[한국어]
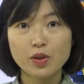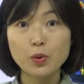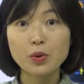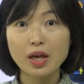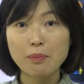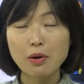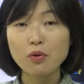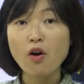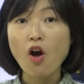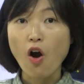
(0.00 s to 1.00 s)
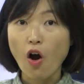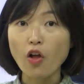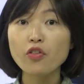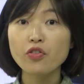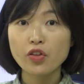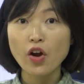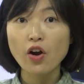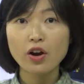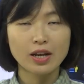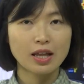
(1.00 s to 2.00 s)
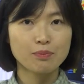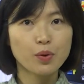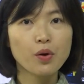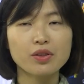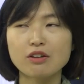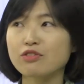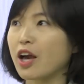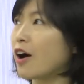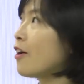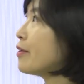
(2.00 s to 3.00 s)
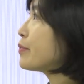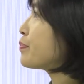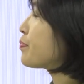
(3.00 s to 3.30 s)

이런 게 바로 under이라는 표현이고요.